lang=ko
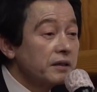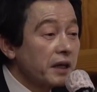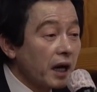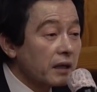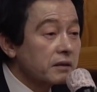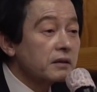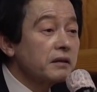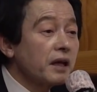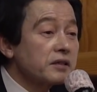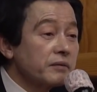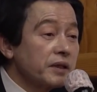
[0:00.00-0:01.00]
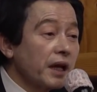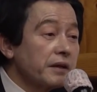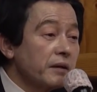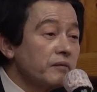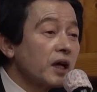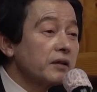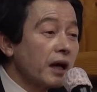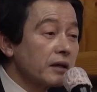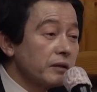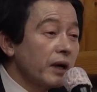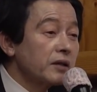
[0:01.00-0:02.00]
야 그런 데 있으면 나
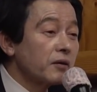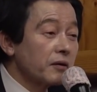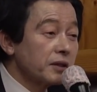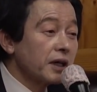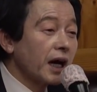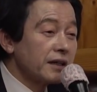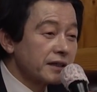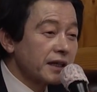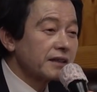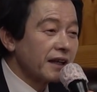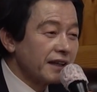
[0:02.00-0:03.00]
염라대왕 그만두고 거가 있겠다.